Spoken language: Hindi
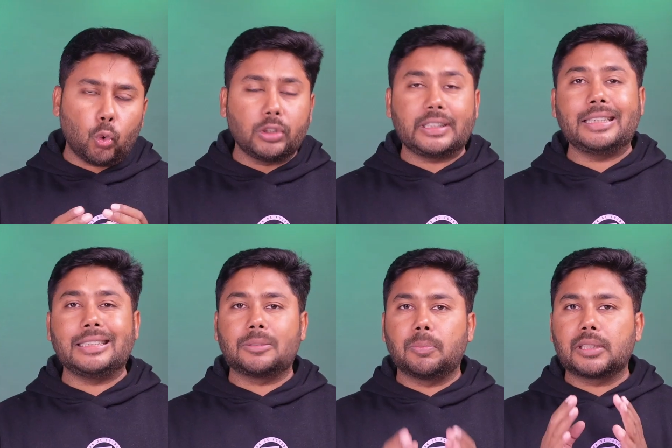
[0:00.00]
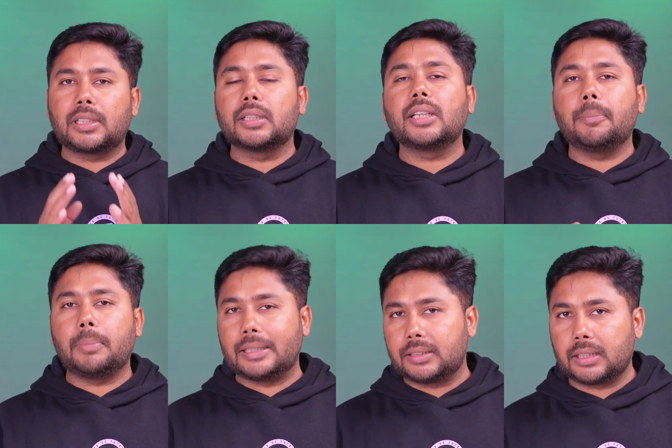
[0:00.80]
उनकी निस्बत कदरे
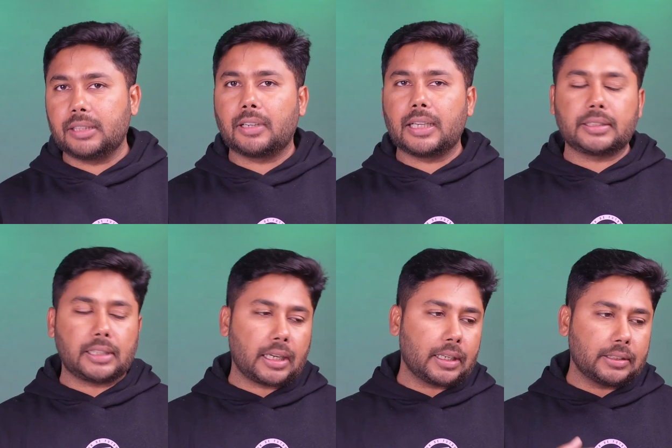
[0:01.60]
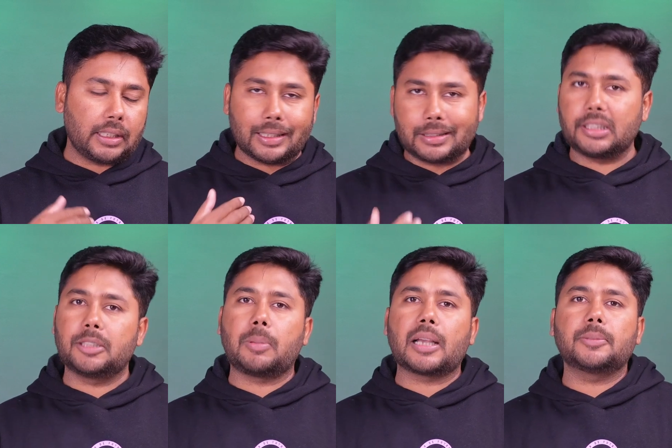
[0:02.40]
बेहतर डिवाइस है कदरे अच्छी
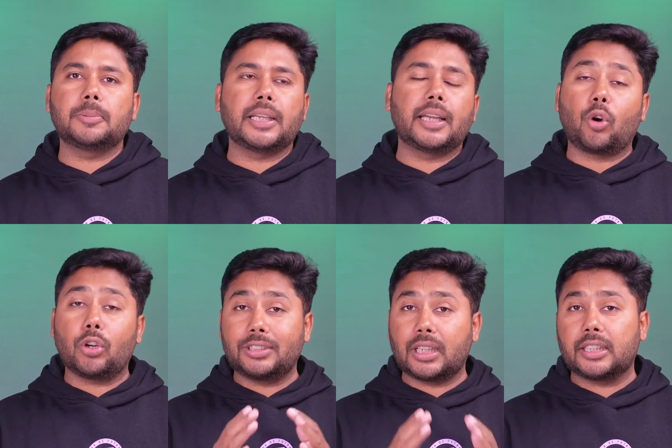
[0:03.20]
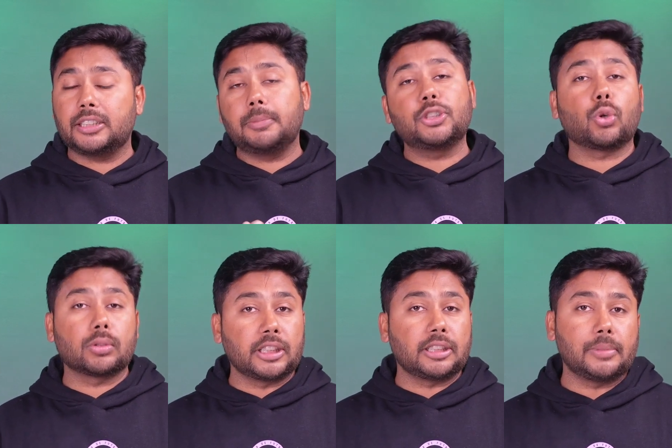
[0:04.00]
स्पेक्स भी हैं और चार जी बी
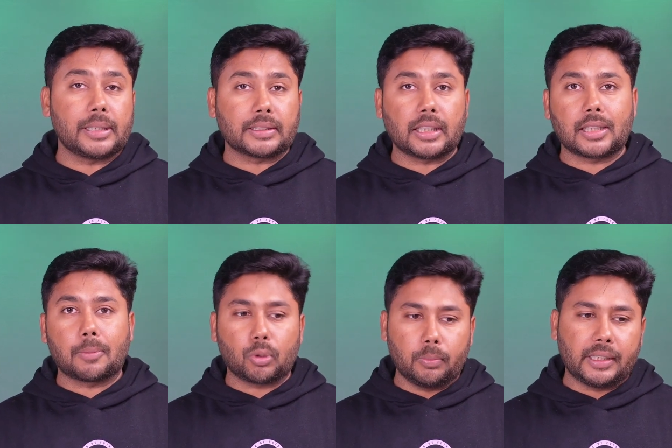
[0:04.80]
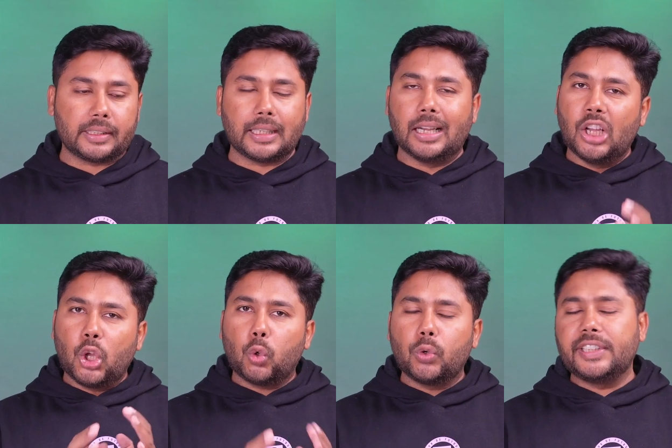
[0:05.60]
चौंसठ जीबी के साथ आपको मिल रही है
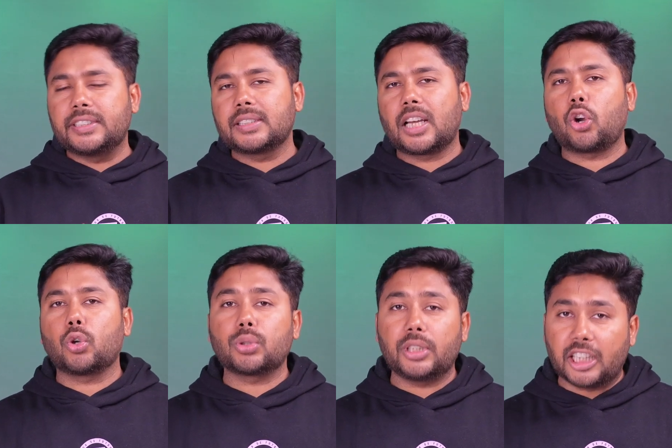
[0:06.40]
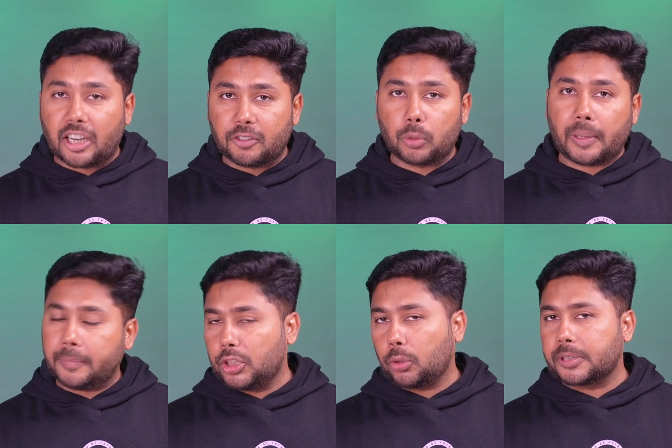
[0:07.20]
उन्नीस हज़ार नौ सौ निन्यानवे रुपए
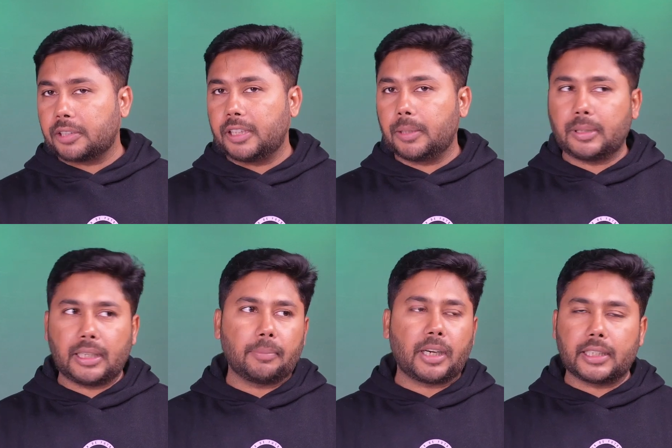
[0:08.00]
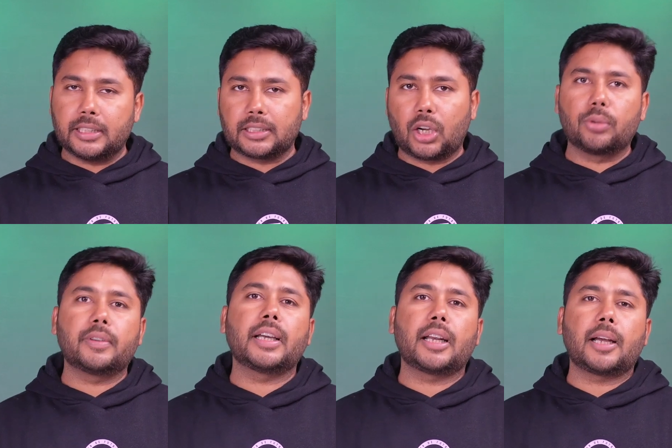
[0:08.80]
में ये ऑप्शन अवेलेबल है बाकी डिस्काउंट
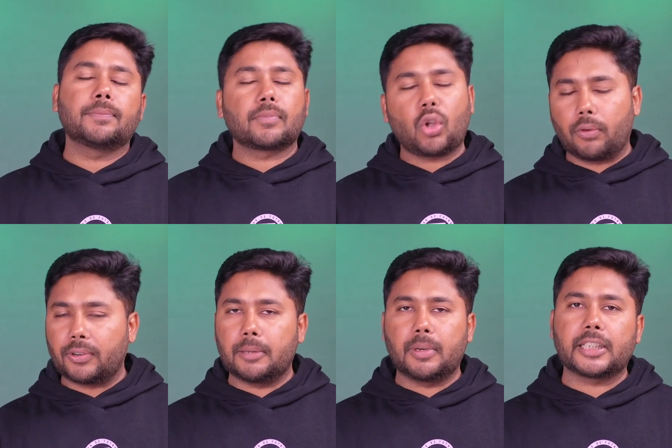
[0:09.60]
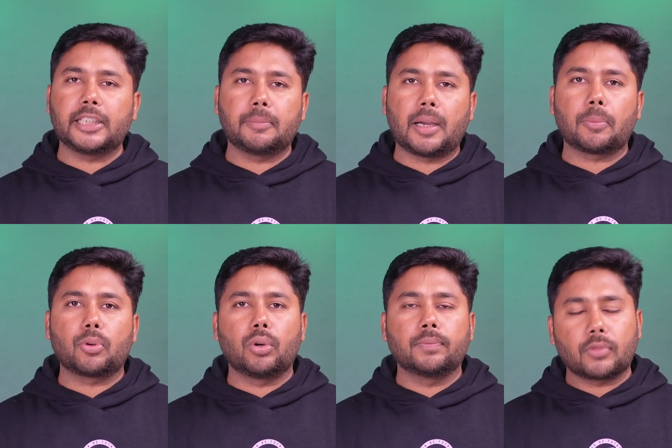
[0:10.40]
वगैरह ऑफलाइन मार्केट में आपको